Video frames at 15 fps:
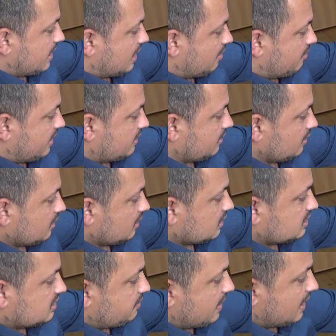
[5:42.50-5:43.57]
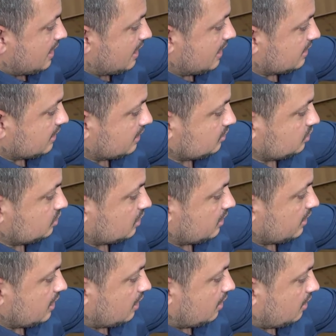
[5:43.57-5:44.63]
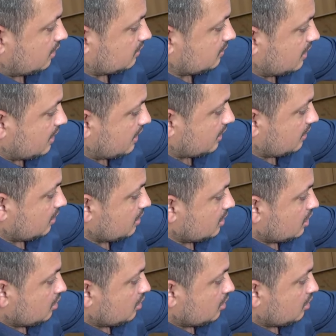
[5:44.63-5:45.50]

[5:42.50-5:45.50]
beraber siperlerden dışarıya atılarak